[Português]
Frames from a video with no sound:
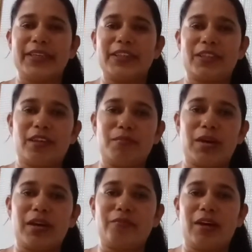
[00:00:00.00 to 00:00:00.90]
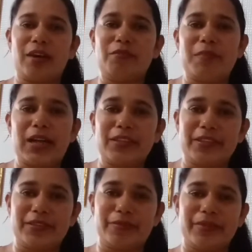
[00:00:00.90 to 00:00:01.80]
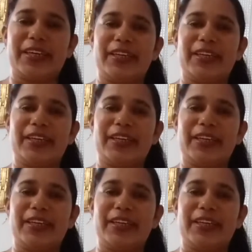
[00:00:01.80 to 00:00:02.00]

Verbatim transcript: que chama um arrumadinho.